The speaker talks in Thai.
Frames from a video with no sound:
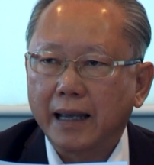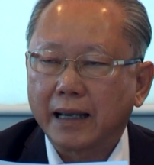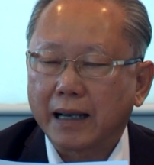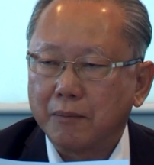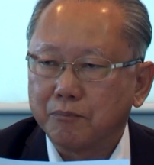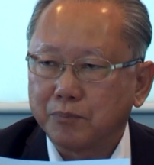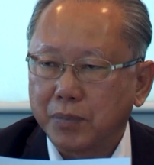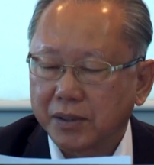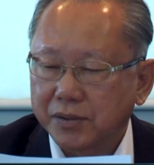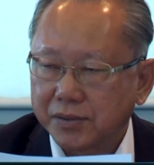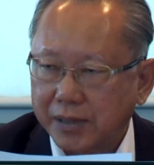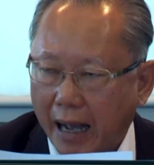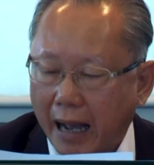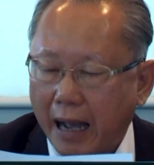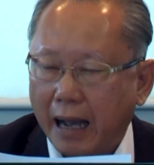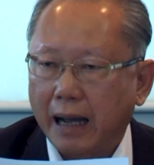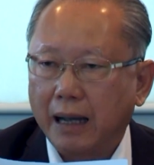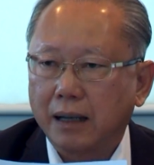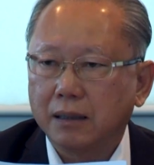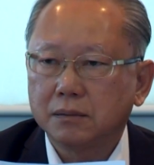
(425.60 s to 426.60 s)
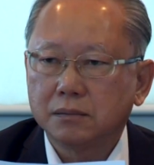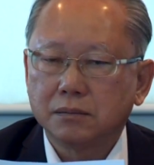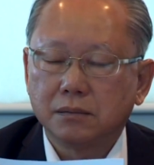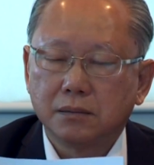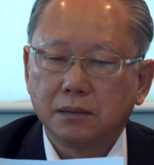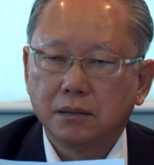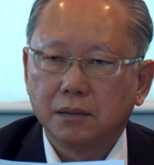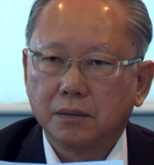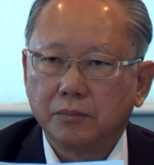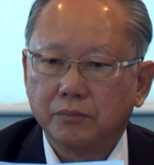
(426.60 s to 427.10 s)
ให้คำปรึกษา
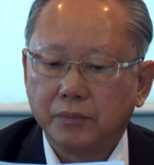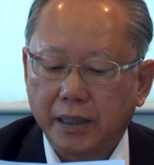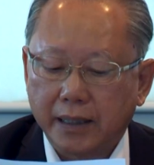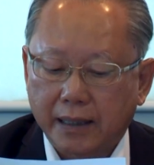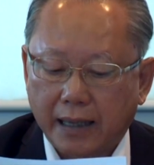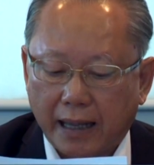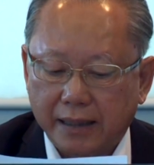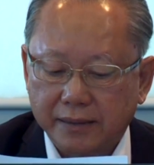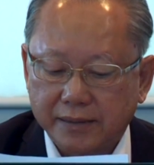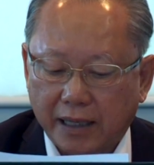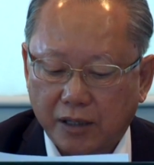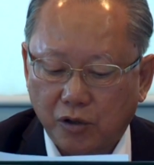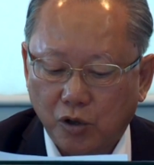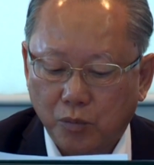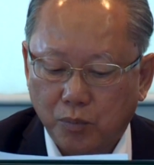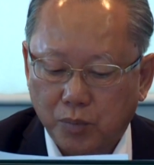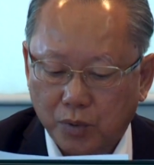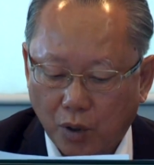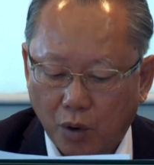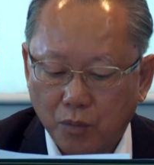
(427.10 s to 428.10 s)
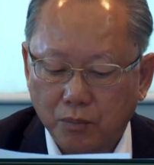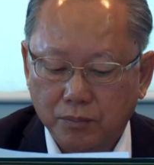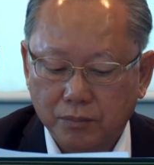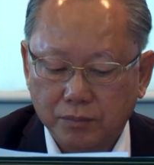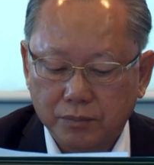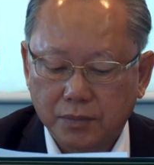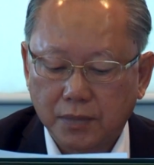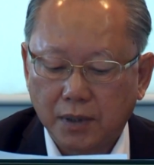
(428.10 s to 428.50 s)
มีการจัดอบรม